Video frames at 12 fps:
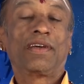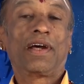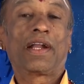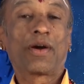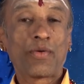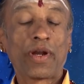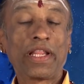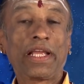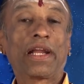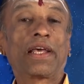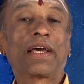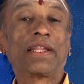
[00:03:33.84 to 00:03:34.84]
ஆனால்
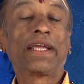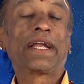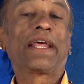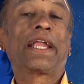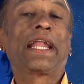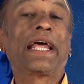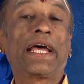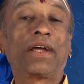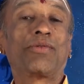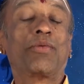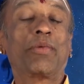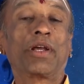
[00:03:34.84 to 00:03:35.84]
குழந்தைகளுக்கு அந்த இடம் என்ன
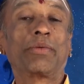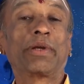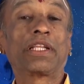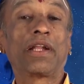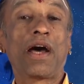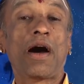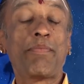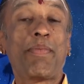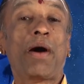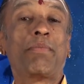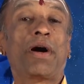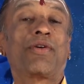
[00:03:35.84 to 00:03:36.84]
ஒம்பது பத்துன்னா
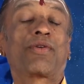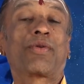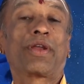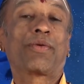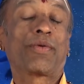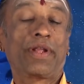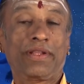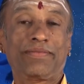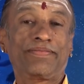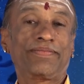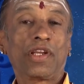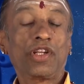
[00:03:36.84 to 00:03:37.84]
அப்பா அம்மாவை குடிக்கக்கூடியது
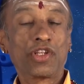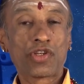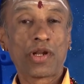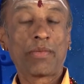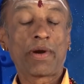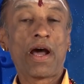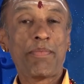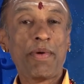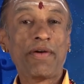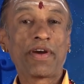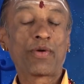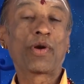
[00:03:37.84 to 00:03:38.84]
இன்னும் சொல்லப்போனால்
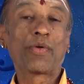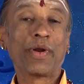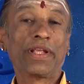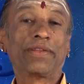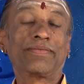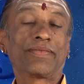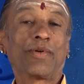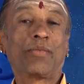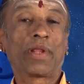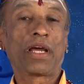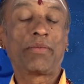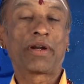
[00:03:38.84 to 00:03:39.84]
அப்பாவை குறிக்கூடியது
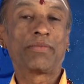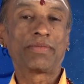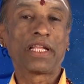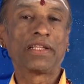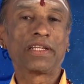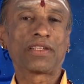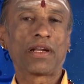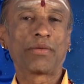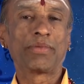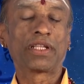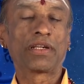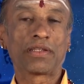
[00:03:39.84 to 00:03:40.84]
ஒன்பதாம் இடம் தந்தை
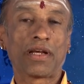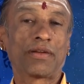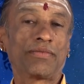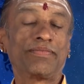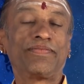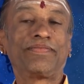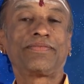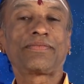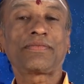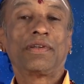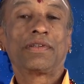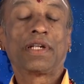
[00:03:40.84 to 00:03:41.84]
ஸ்தானம் பித்திருத்தானம்
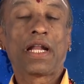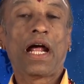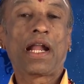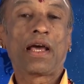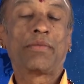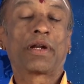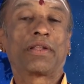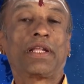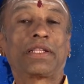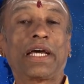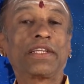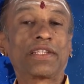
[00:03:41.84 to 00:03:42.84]
இந்த நாலாம் இடம்
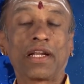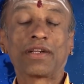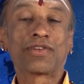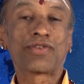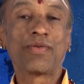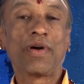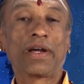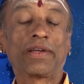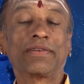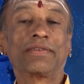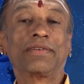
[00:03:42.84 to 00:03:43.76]
தான் தாய்ஸ்தானம்னு சொல்லுவாங்க